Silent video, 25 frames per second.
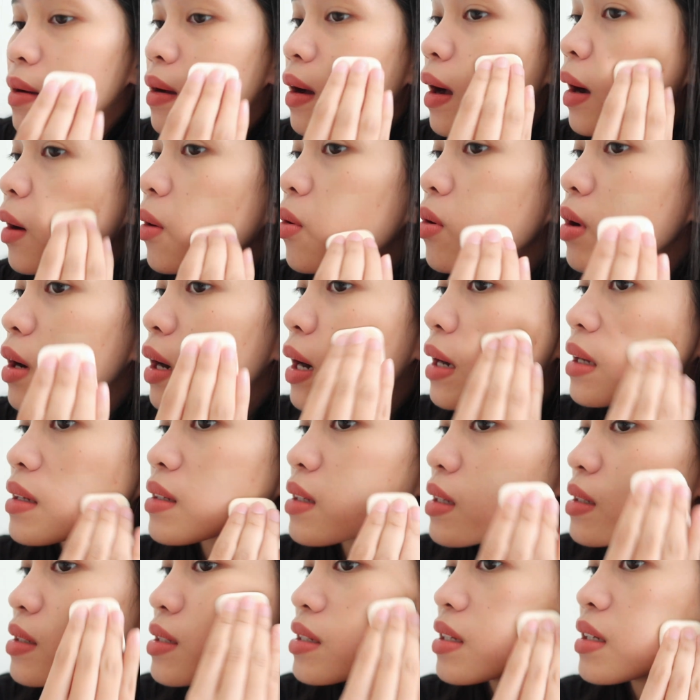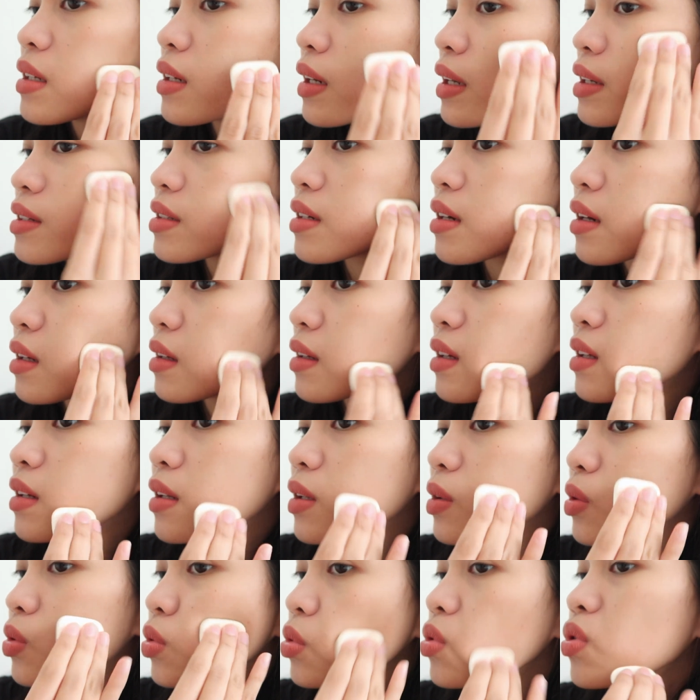aku ngerasa si natural
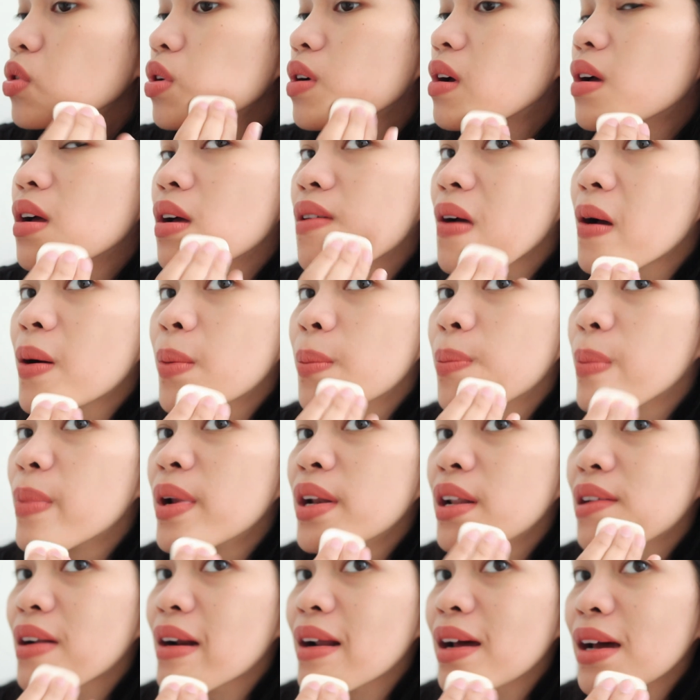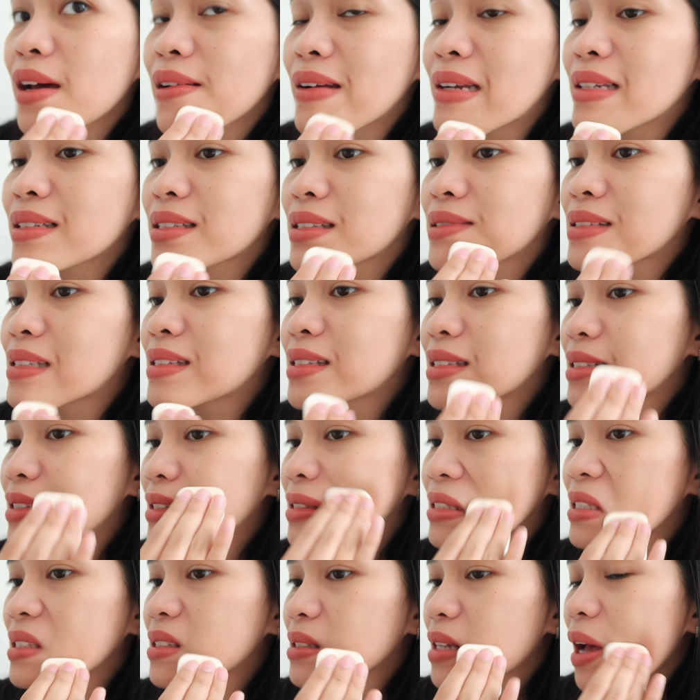ini tuh beneran
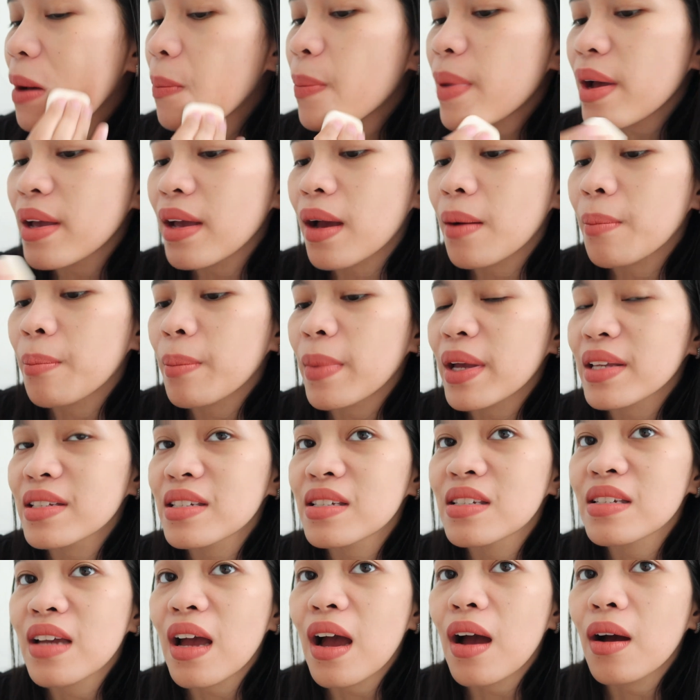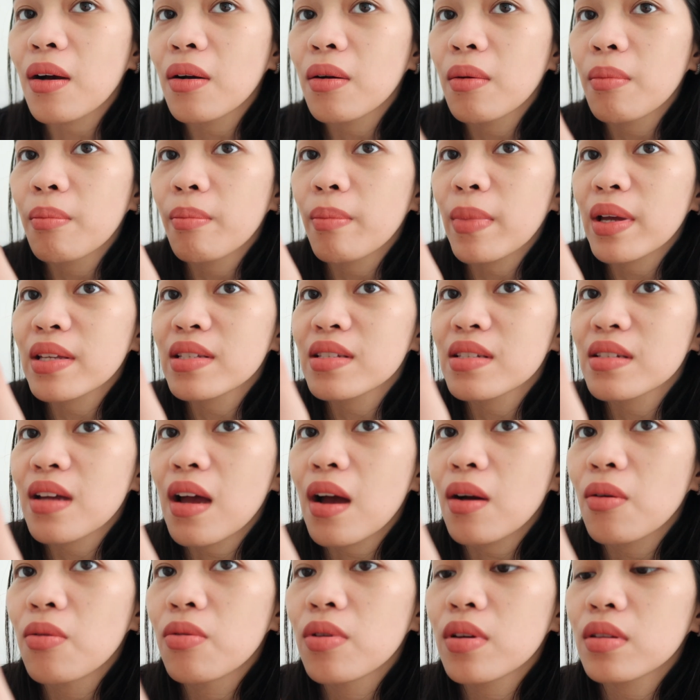apa ya matchnya aku, matchnya
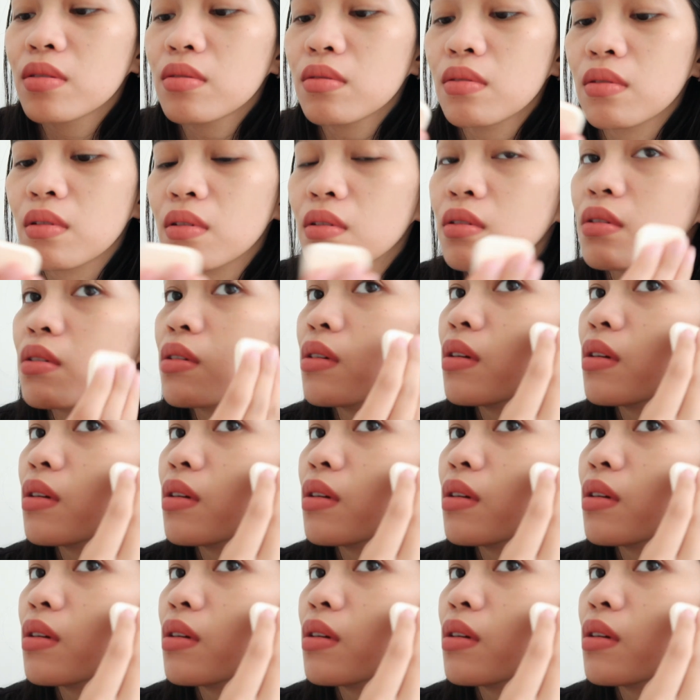aku gitu loh